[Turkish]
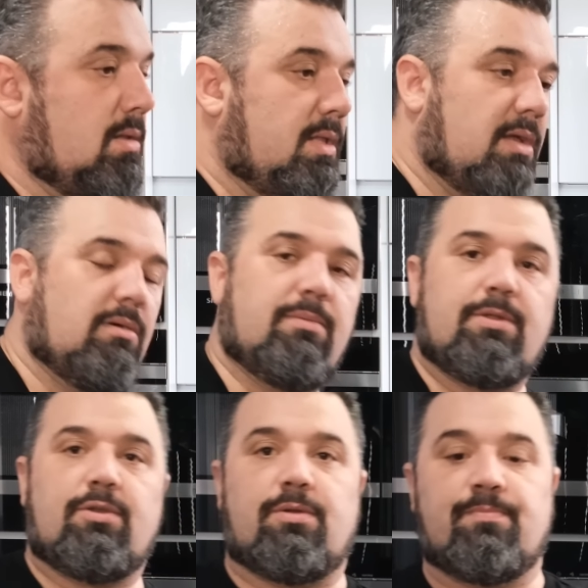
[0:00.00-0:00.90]
Devam
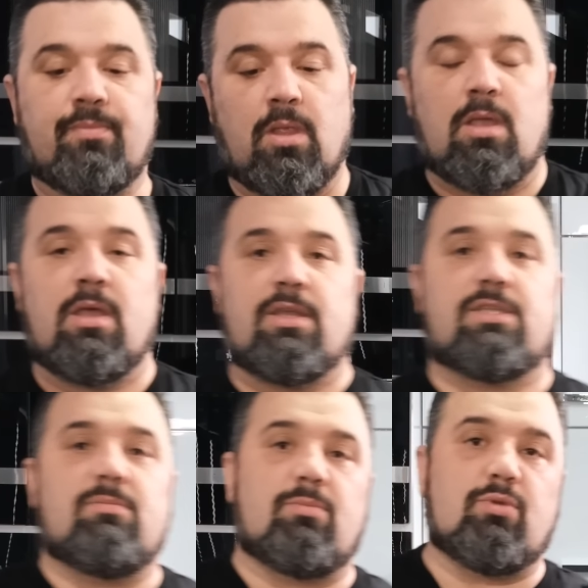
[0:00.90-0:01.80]
ediyorum.
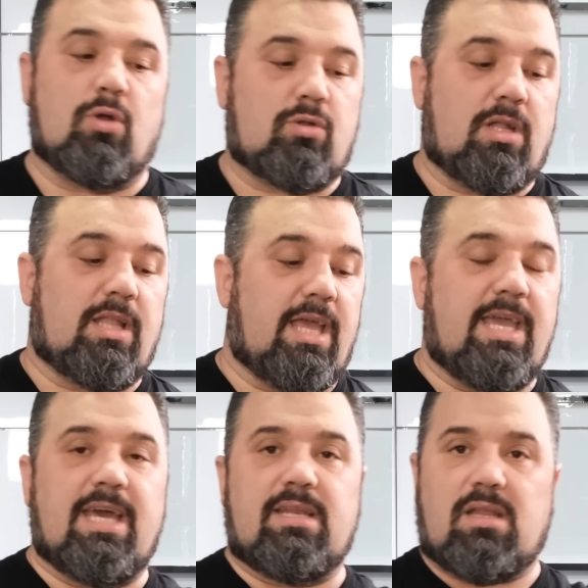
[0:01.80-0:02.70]
Şimdi bu noktada
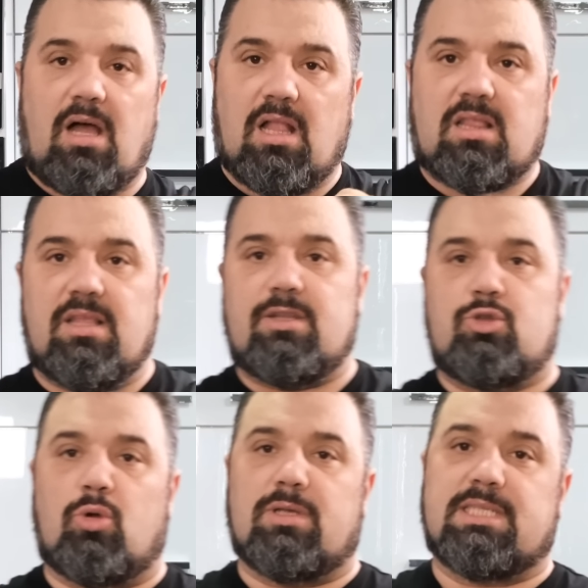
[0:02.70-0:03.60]
eğer altları
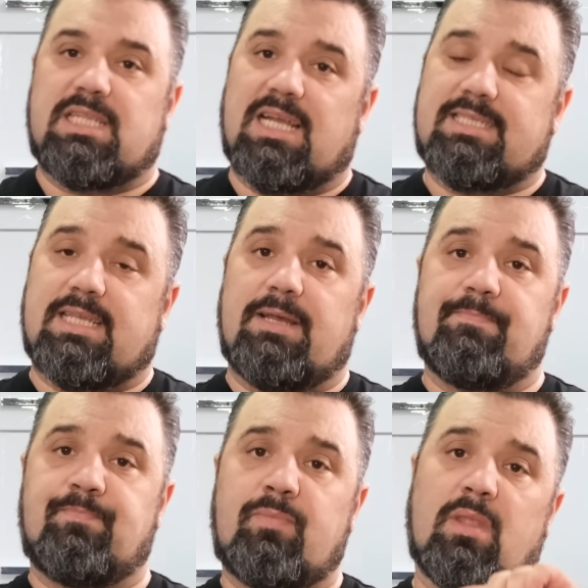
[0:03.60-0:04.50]
çok ıslaksa
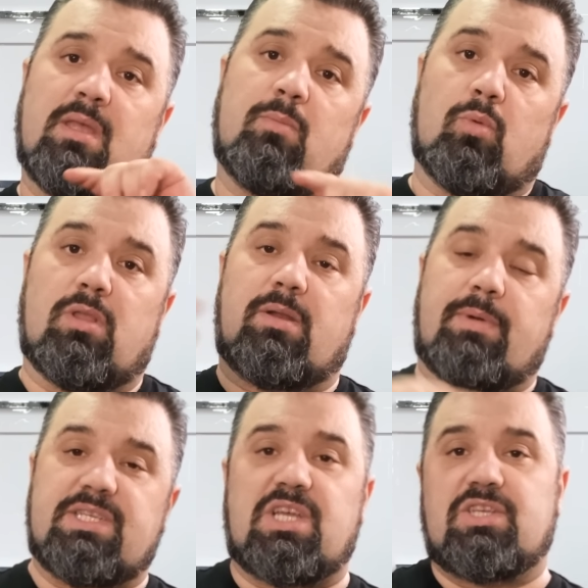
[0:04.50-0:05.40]
bunları
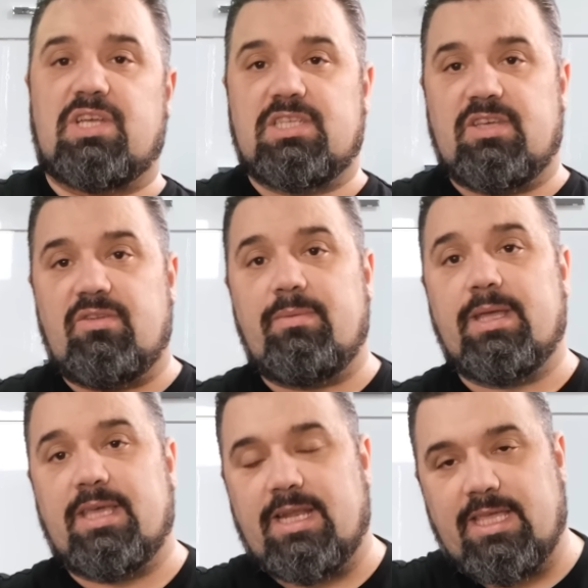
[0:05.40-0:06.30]
baş aşağı
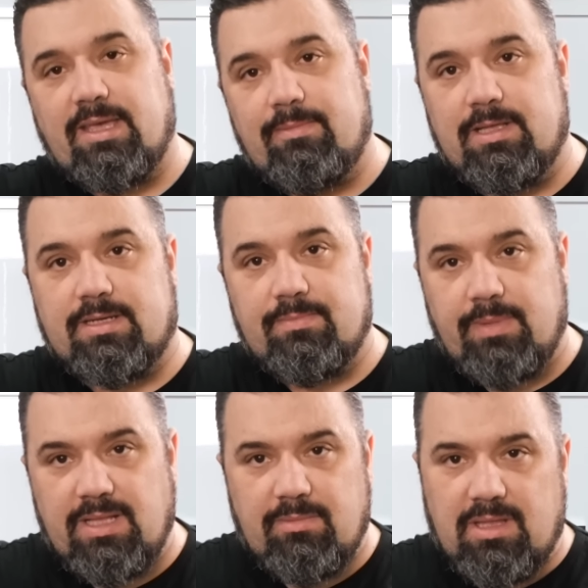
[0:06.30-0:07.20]
çevirmek gerekebilir.
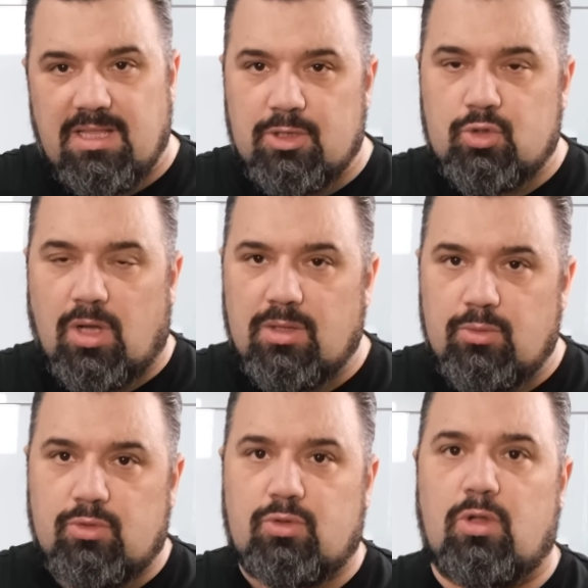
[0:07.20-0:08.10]
Benimkinde şu an
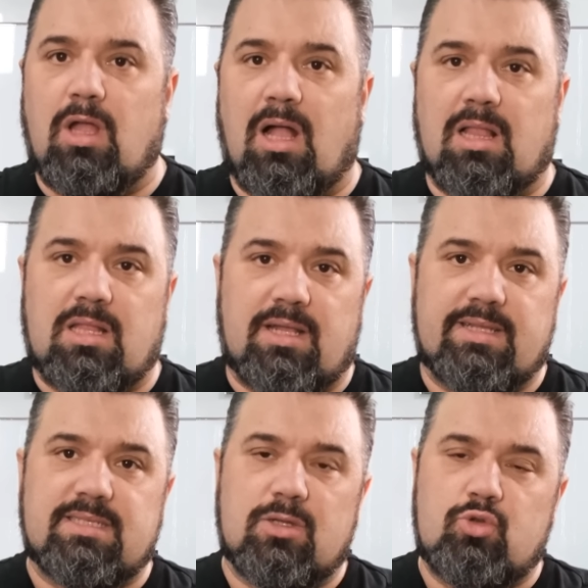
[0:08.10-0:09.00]
üstüyle altı
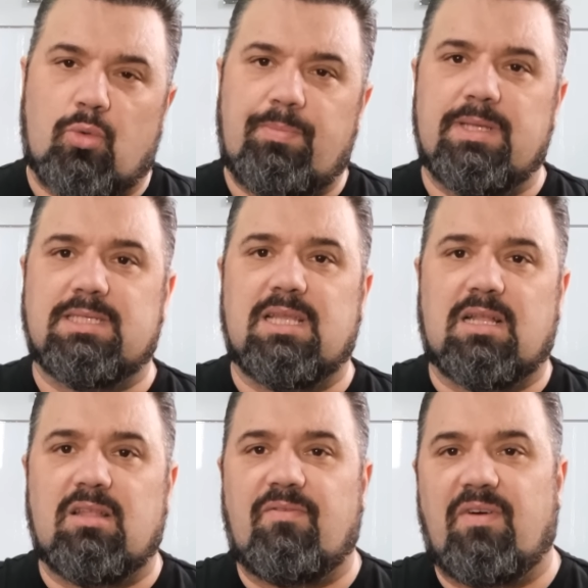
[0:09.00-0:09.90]
arasında çok bir
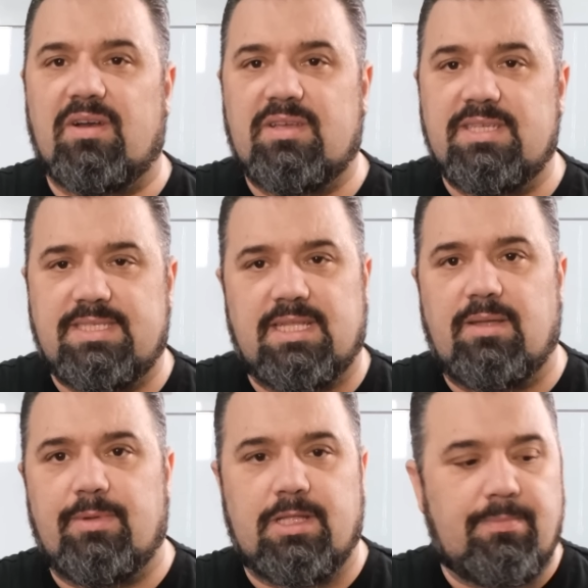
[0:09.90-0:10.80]
ıslaklık farkı
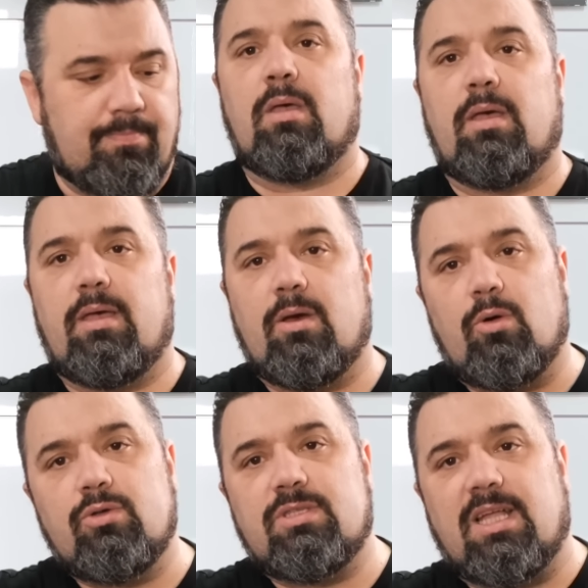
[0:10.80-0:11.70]
hissedemedim. E,
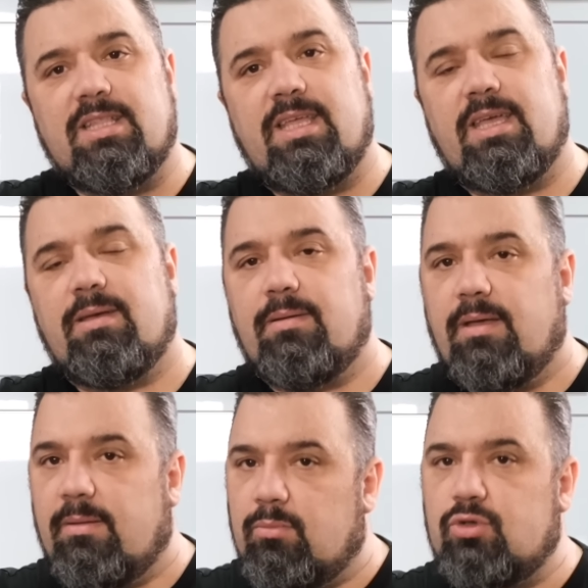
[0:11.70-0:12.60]
o yüzden de
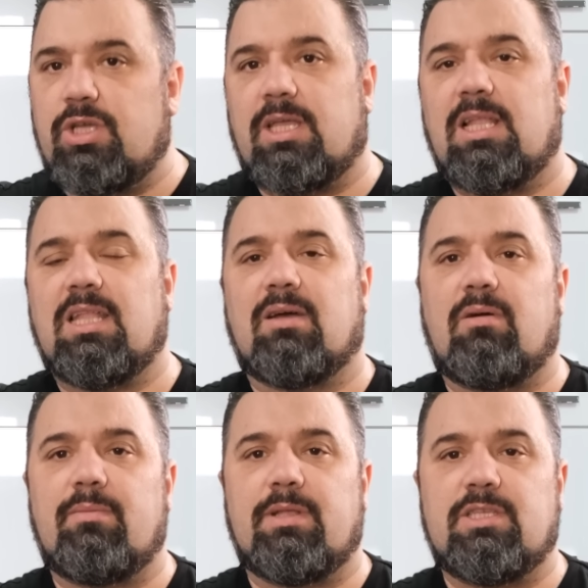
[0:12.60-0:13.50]
bu şekilde
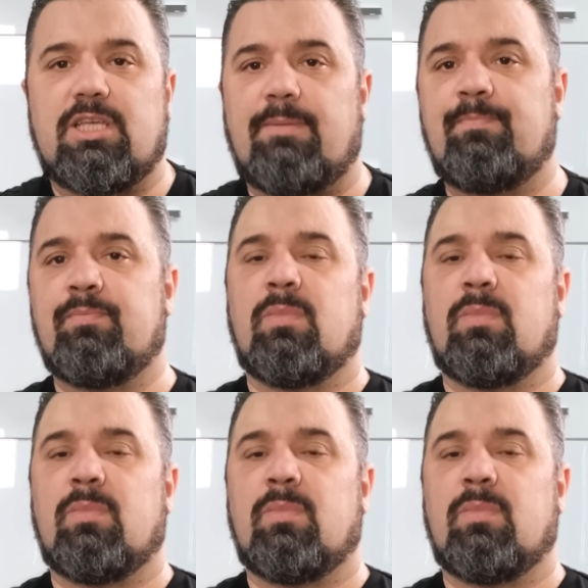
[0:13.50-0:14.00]
devam edeceğim.